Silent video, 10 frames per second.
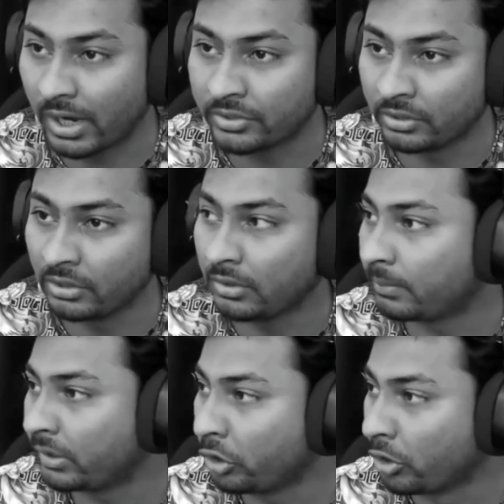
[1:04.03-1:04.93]
को
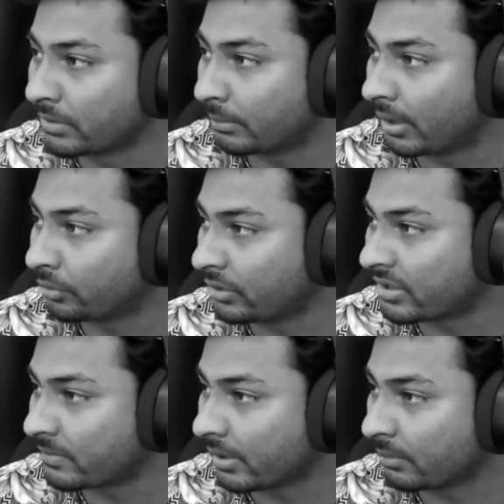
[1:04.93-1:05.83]
एक्चुअली मेरे यूट्यूब से बात
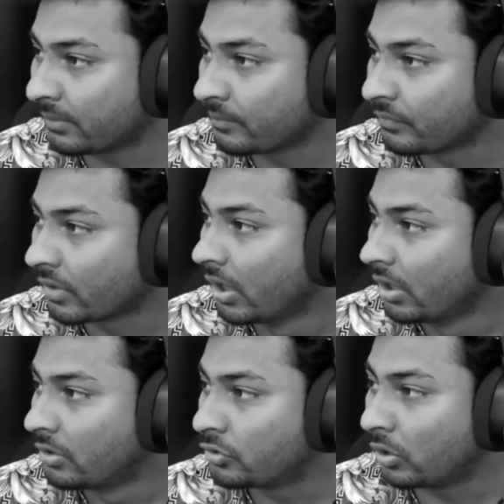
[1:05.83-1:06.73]
हो रही थी इस बारे में
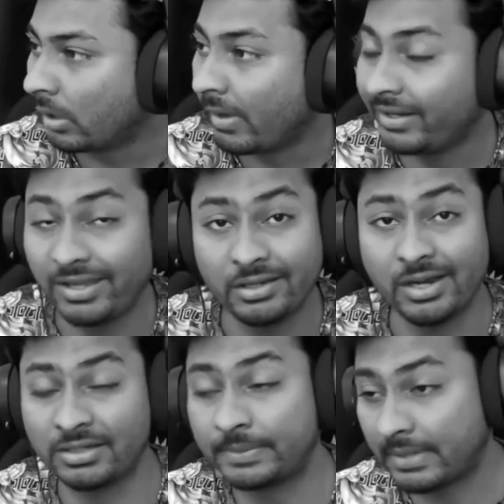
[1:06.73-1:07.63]
सो हमारे
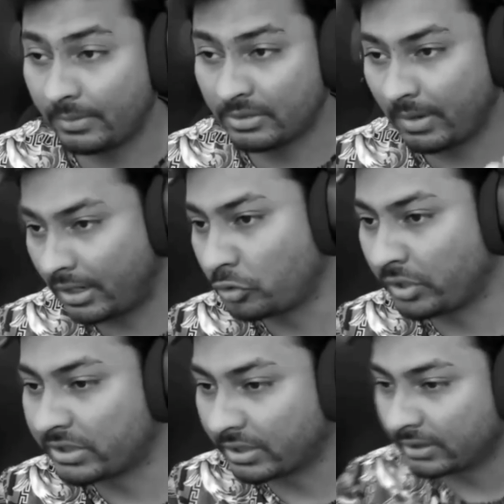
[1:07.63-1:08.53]
एक लाख सब्सक्राइबर्स माइनस हो गए